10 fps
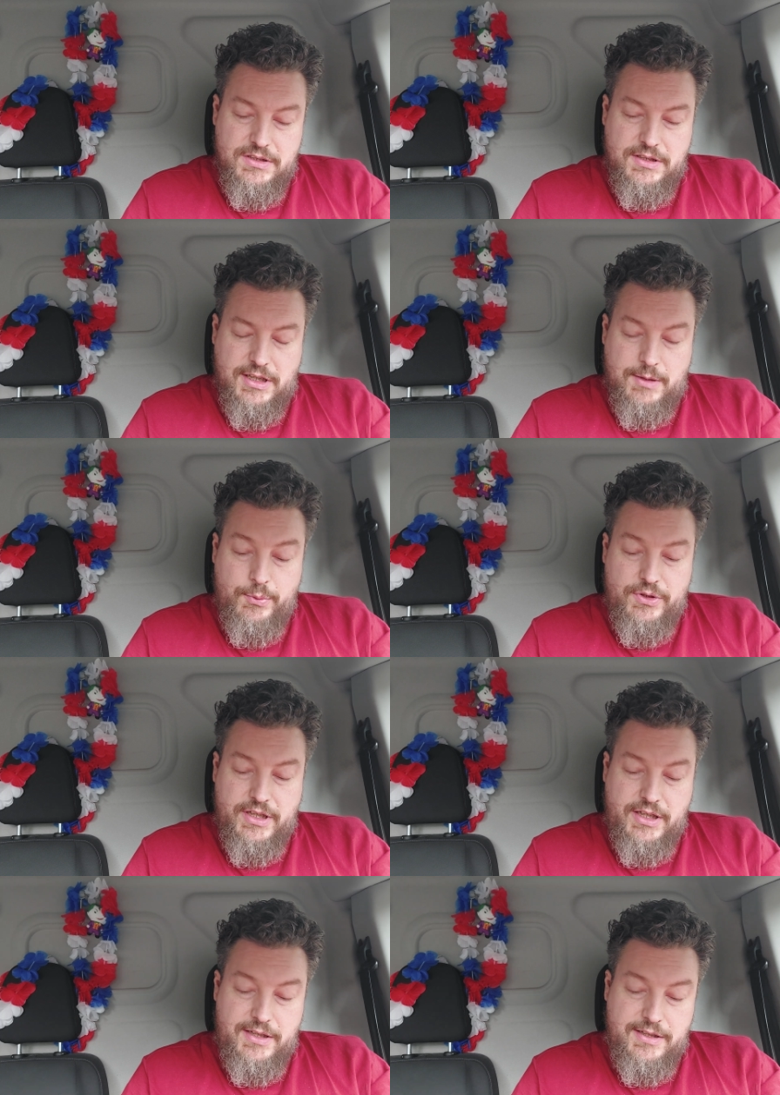
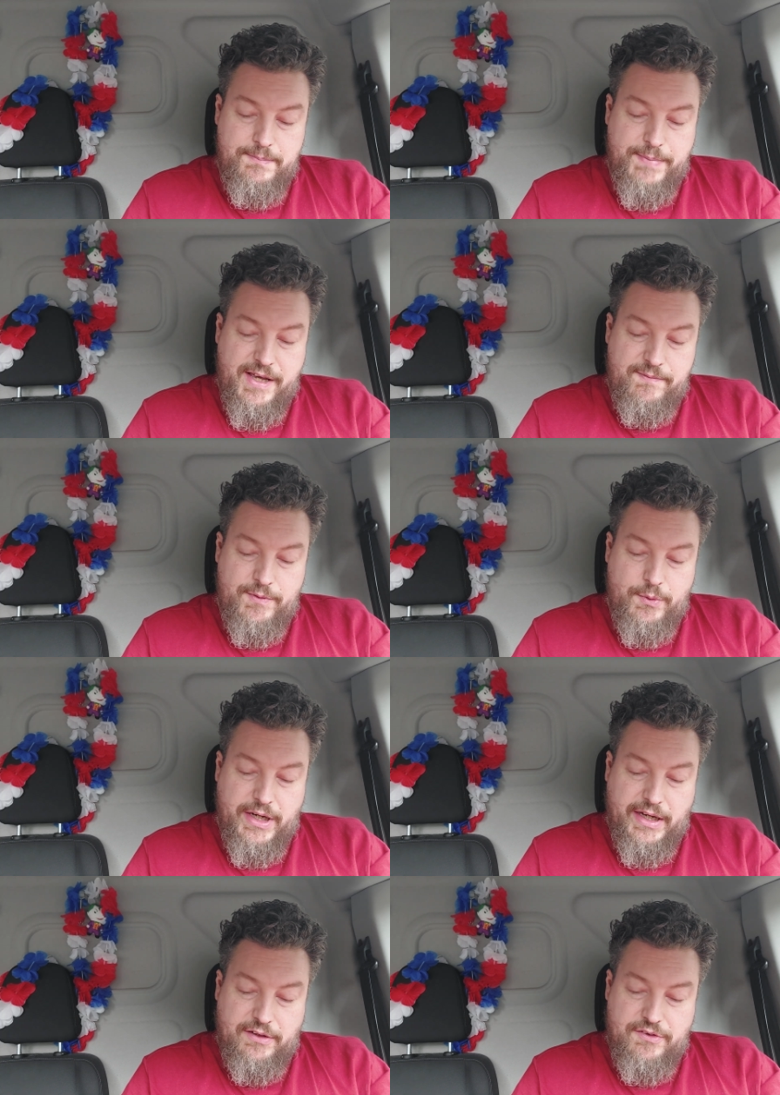Carbonated
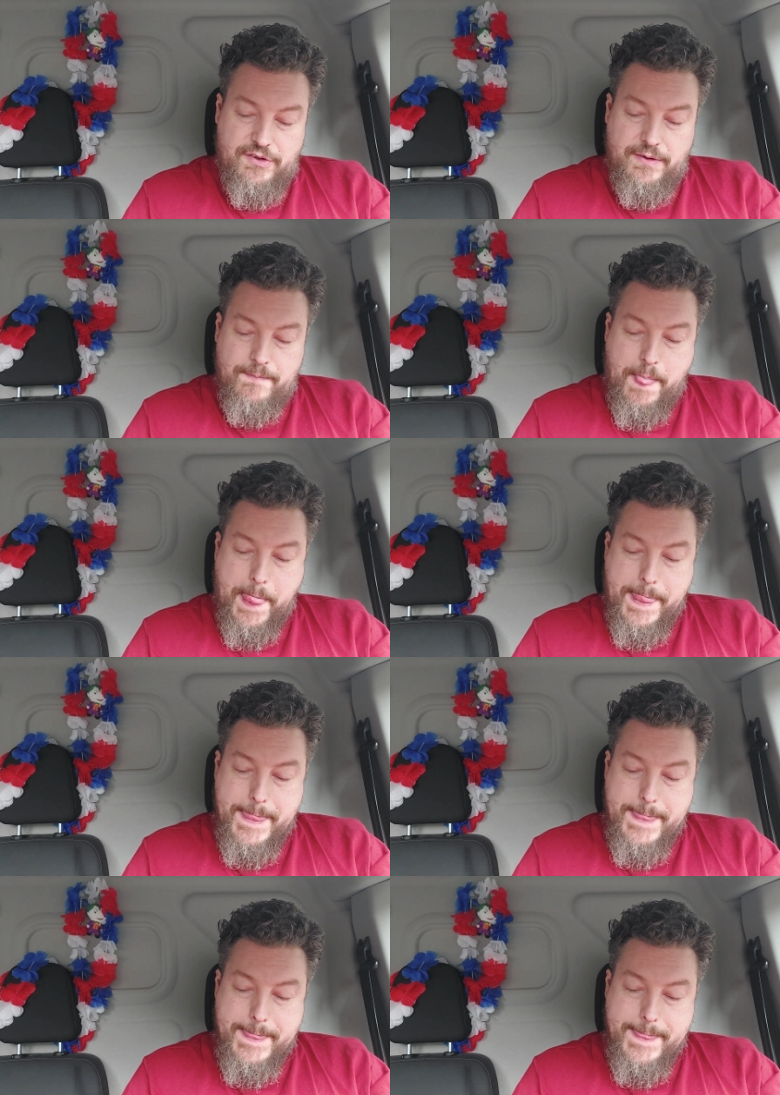Beverage.
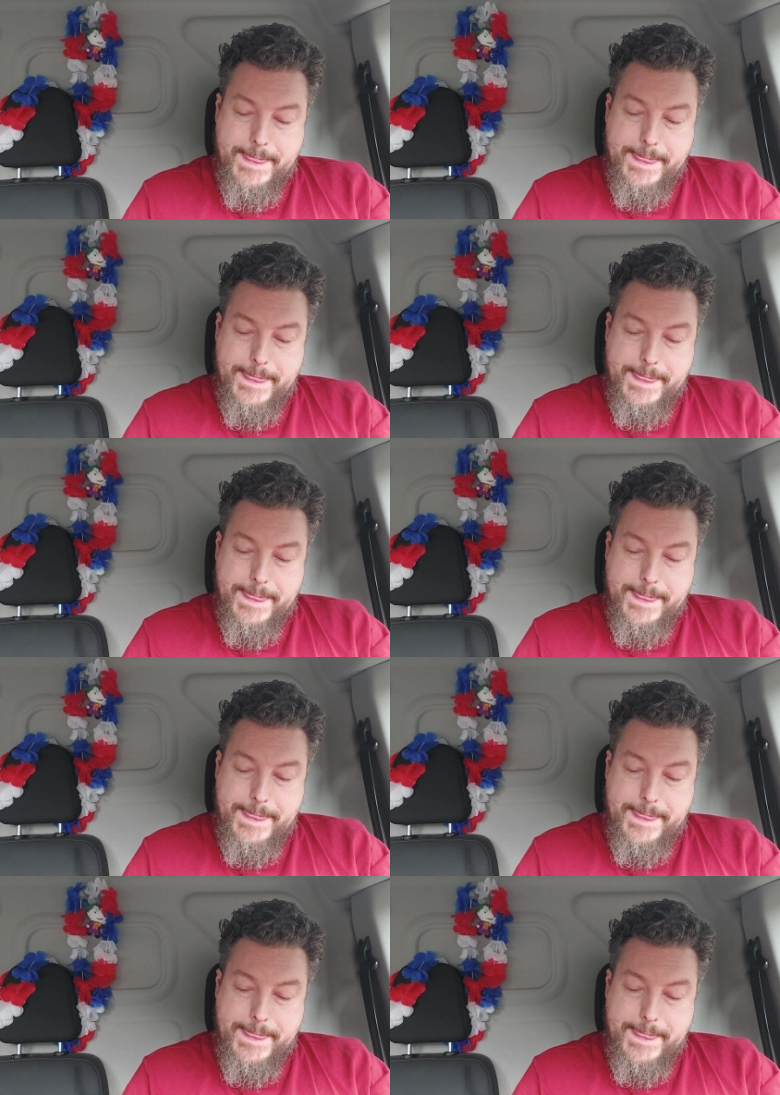Hm.